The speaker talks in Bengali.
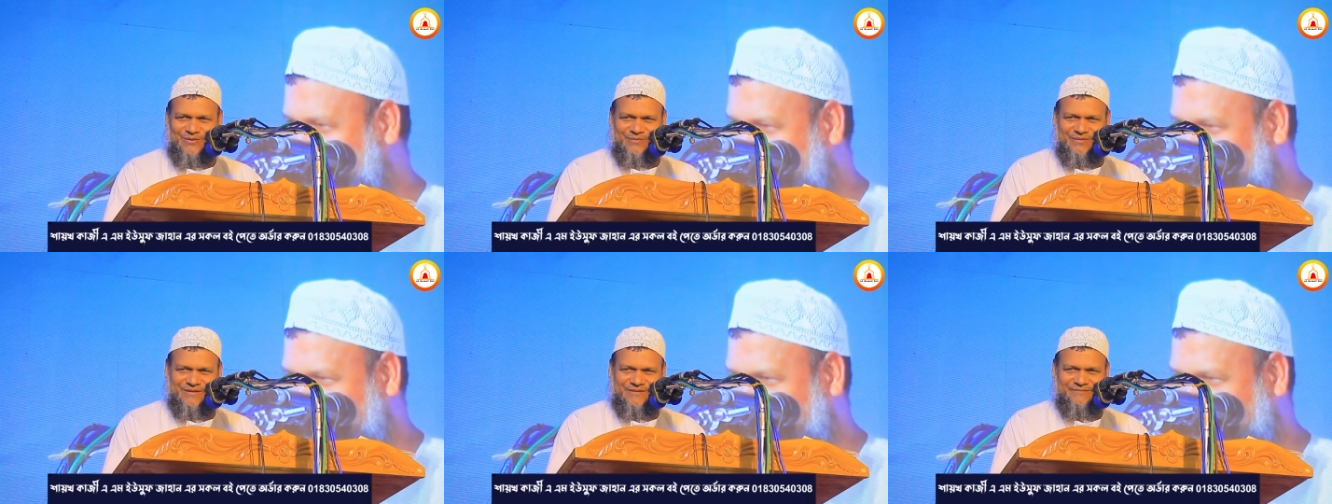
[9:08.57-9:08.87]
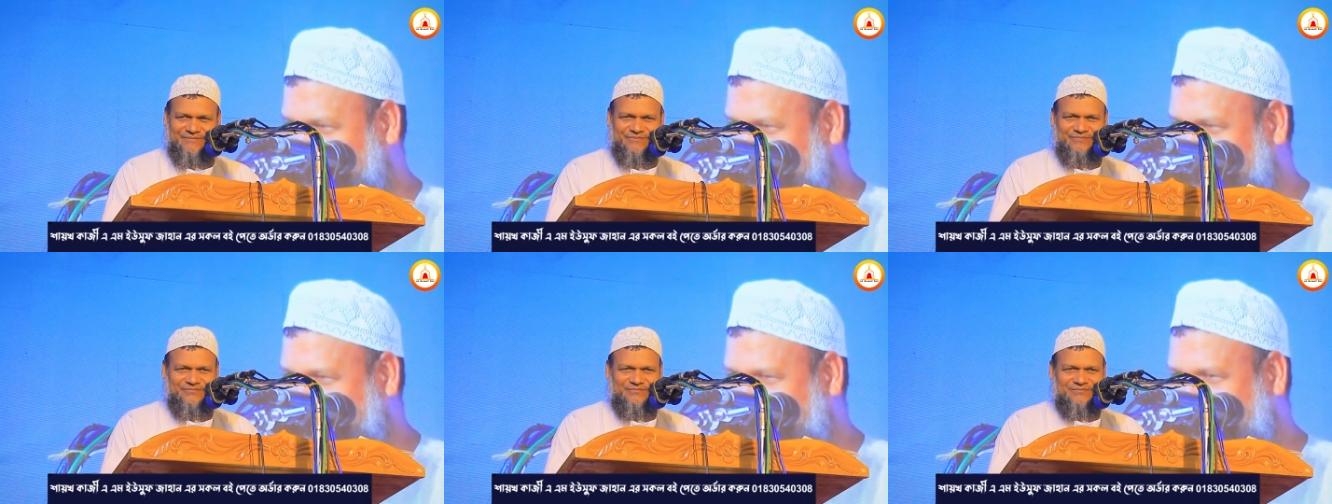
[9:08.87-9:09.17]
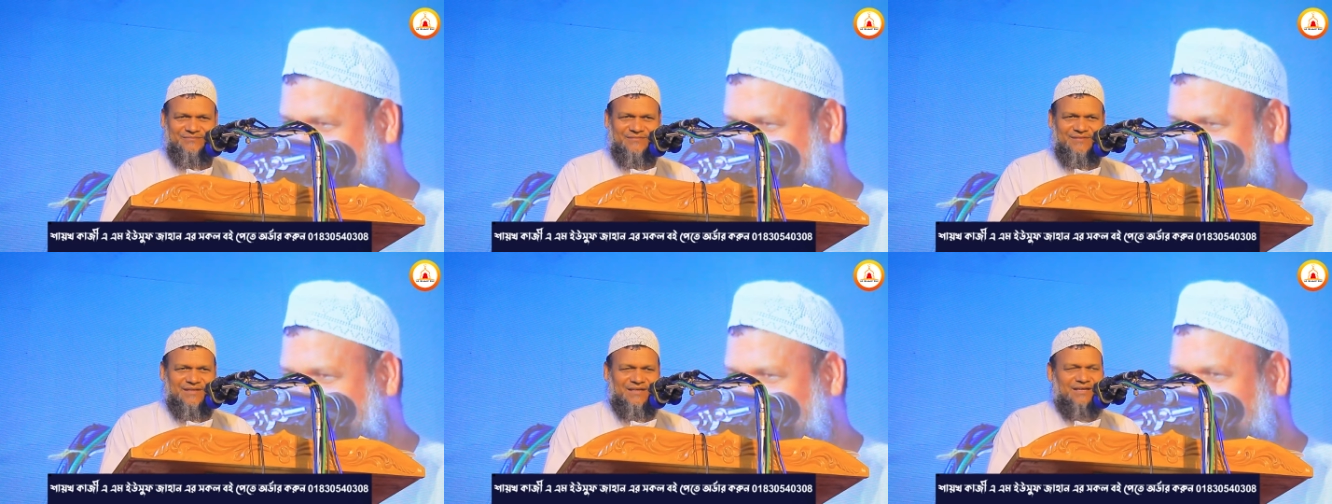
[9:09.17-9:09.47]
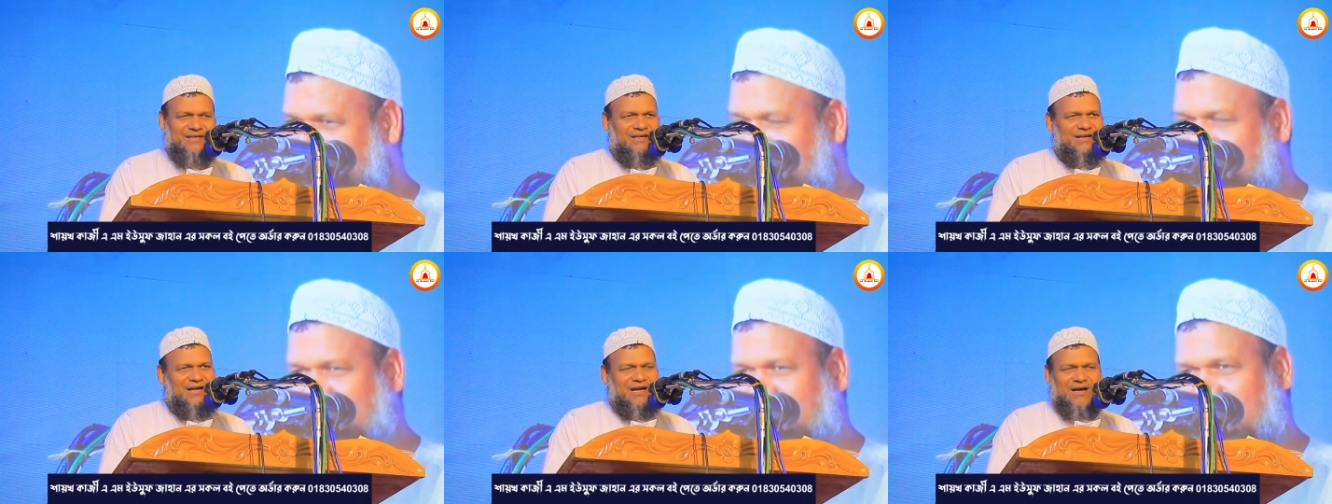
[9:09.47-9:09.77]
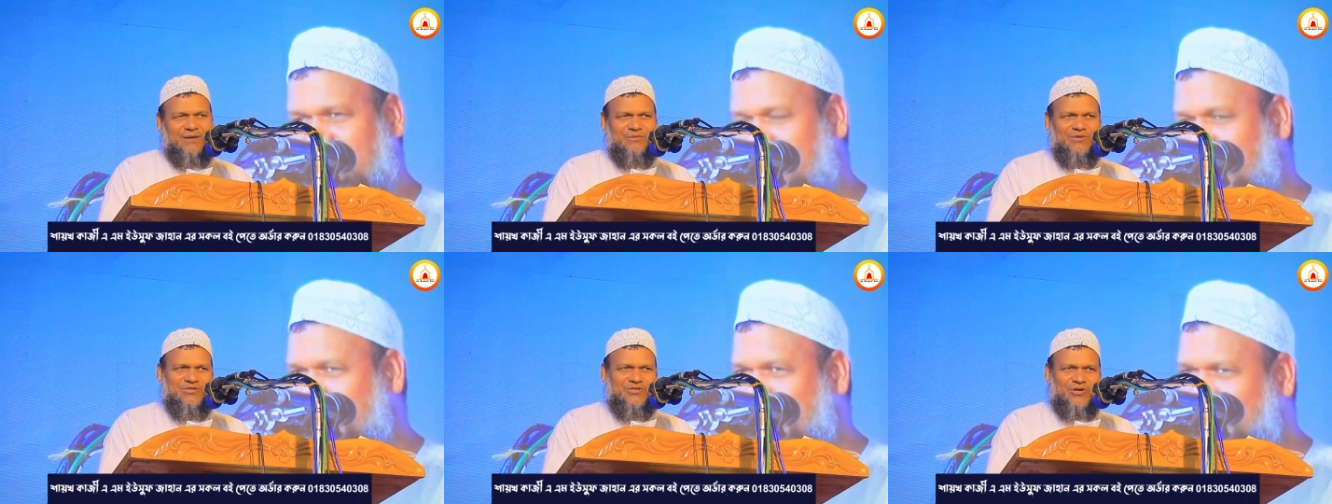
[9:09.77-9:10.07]
হবে
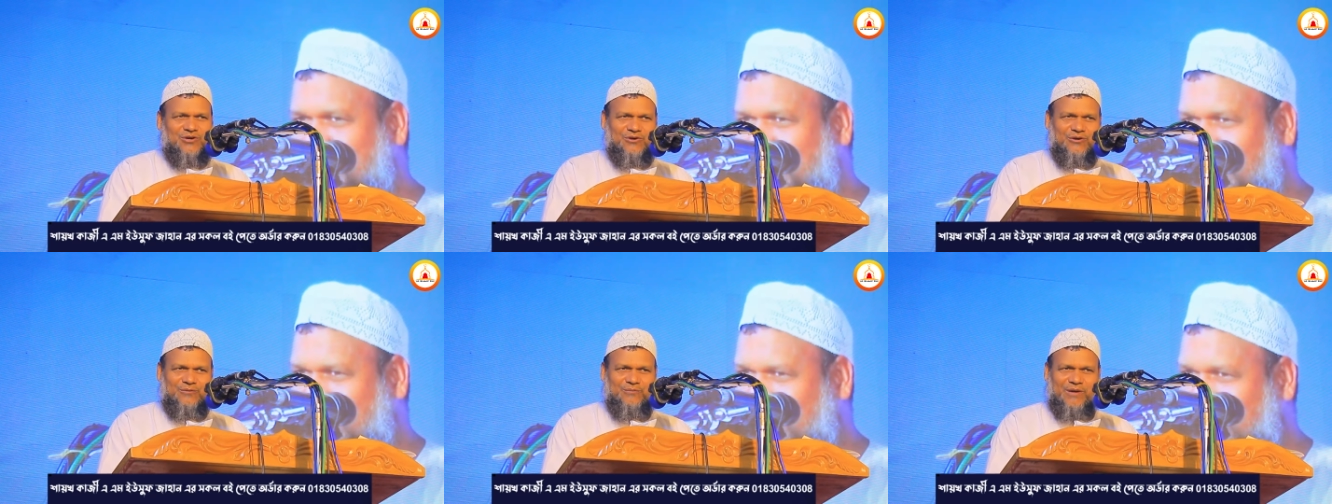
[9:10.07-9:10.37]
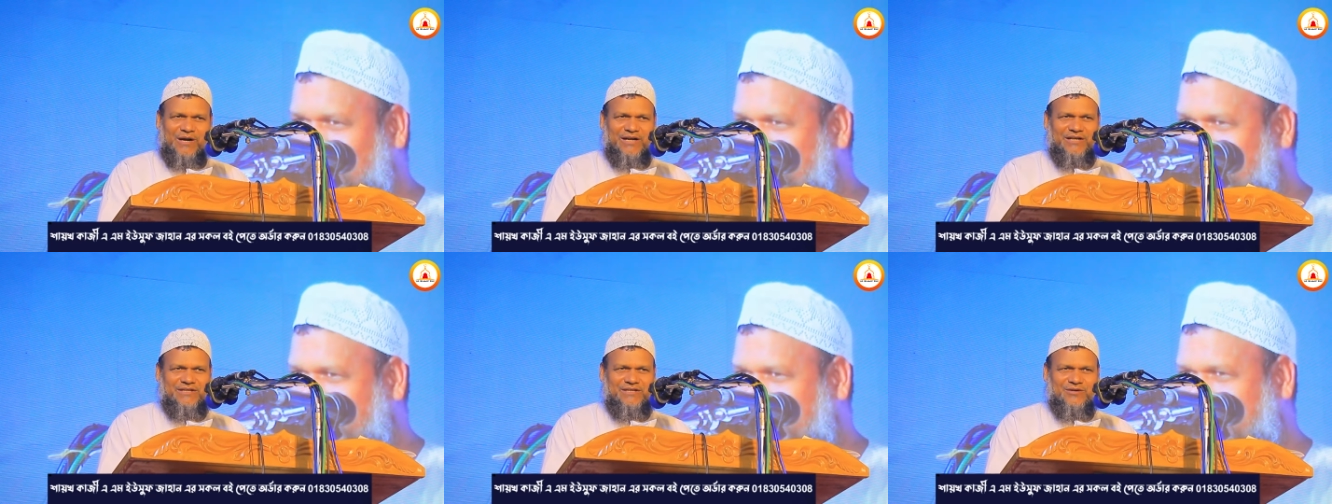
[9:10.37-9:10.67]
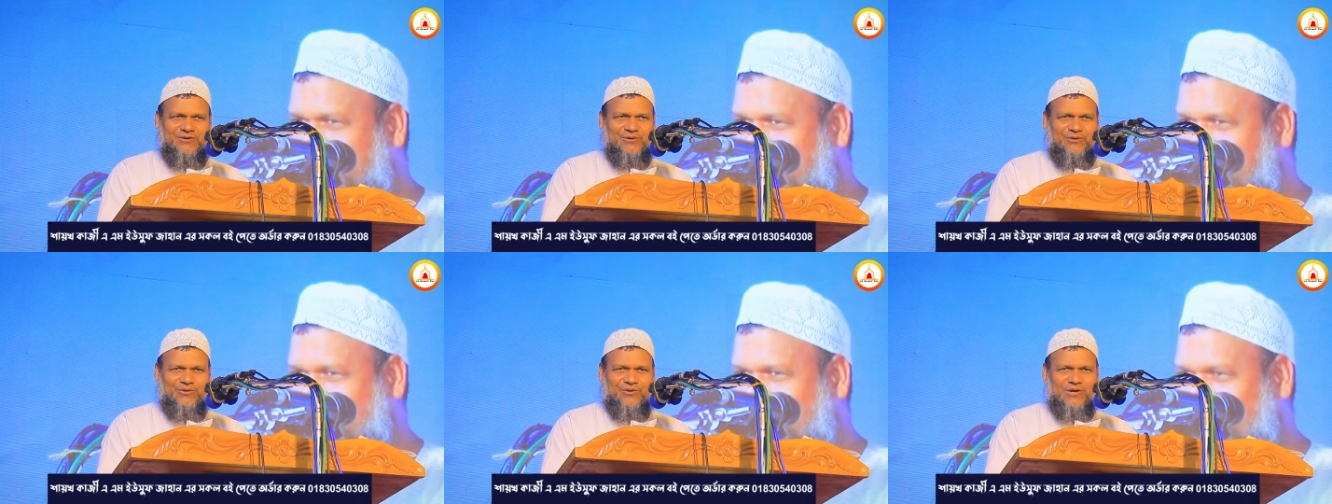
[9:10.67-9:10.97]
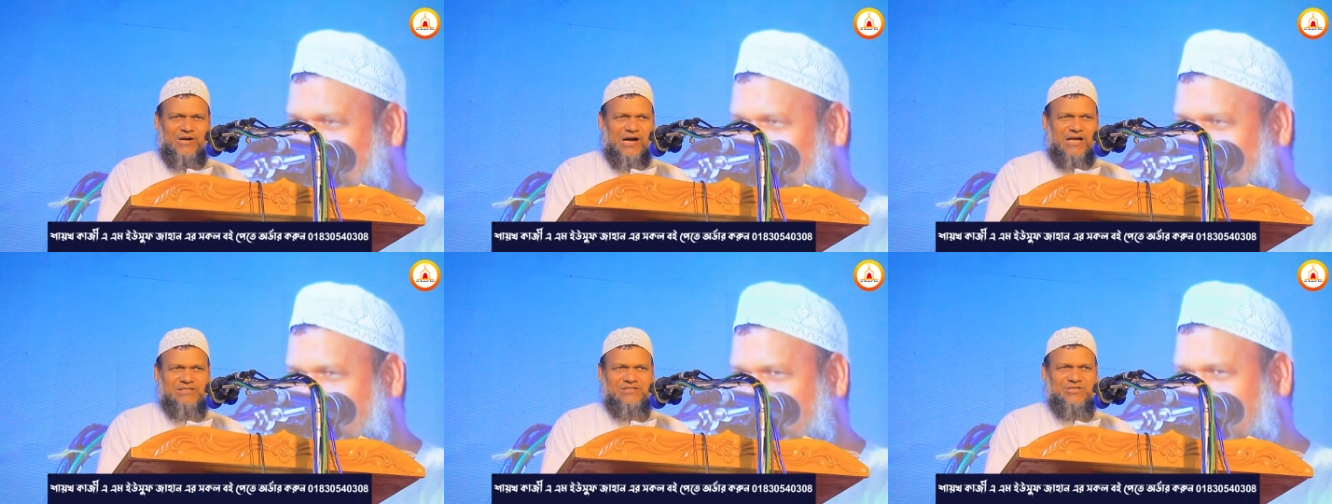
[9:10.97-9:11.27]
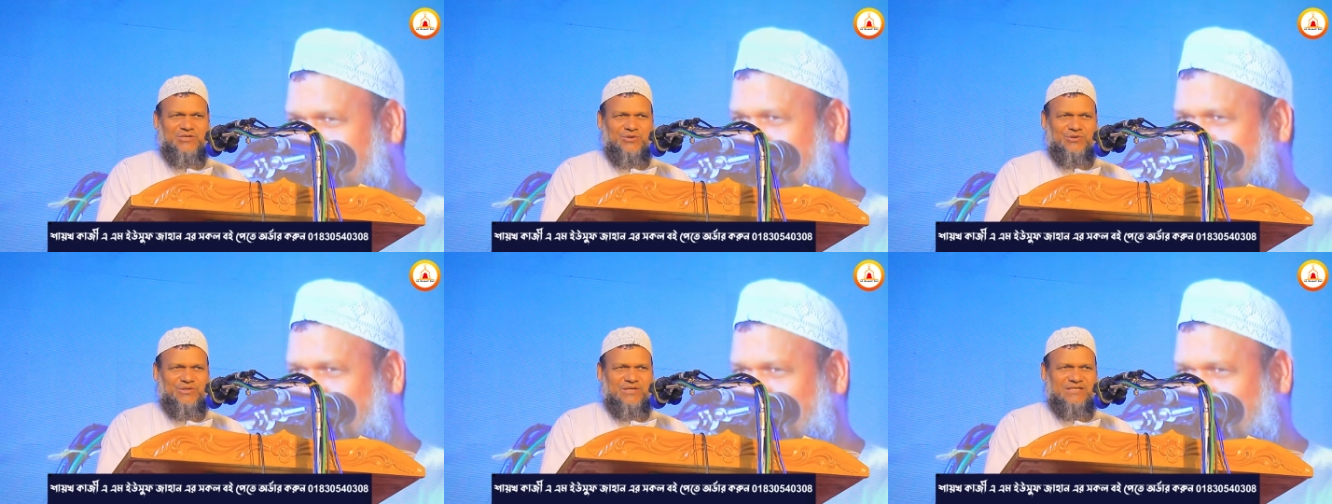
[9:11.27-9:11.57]
আমি যখন বাড়িতে কোনো কাজ
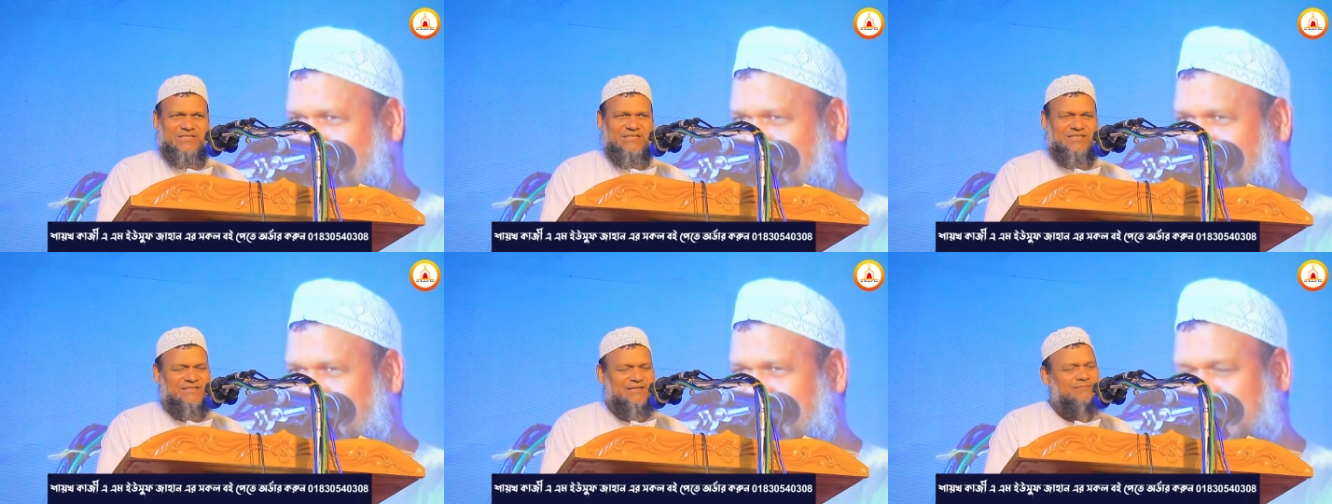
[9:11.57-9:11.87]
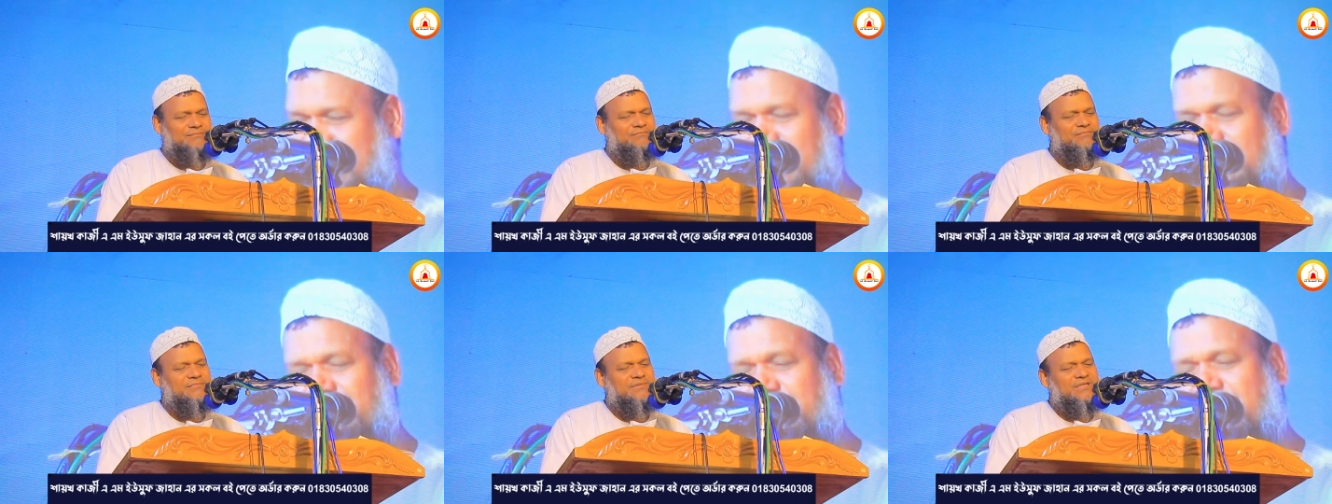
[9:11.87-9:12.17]
করতে যেতাম